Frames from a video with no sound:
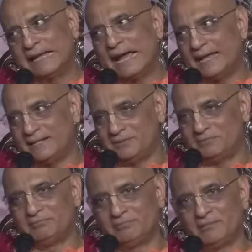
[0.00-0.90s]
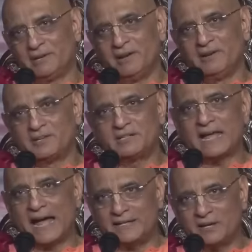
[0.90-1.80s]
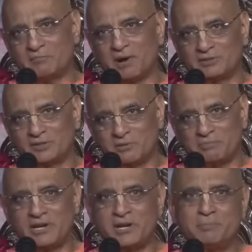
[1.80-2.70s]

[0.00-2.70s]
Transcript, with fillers: ধ্যান সেই ধ্যানের মাধ্যমে